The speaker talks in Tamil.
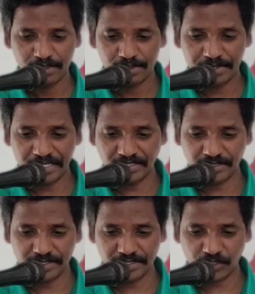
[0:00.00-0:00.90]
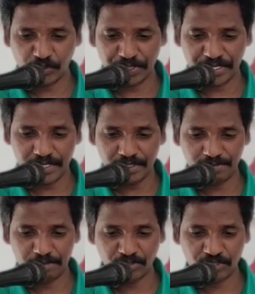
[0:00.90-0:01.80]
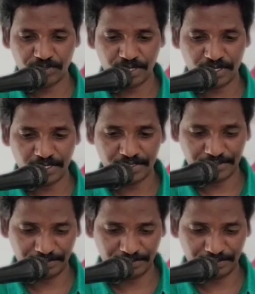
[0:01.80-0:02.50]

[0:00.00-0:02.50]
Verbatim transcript: இயேசு கிறிஸ்தனுடைய வம்ச வரலாறு